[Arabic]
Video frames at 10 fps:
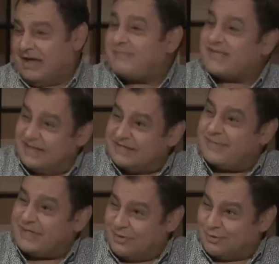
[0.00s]
أمثال
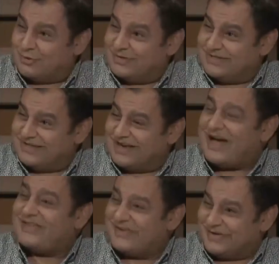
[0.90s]
8 يرد
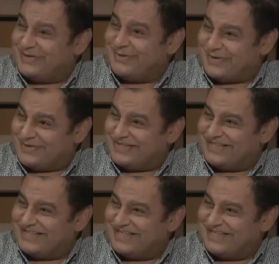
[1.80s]
العهد القديم يرد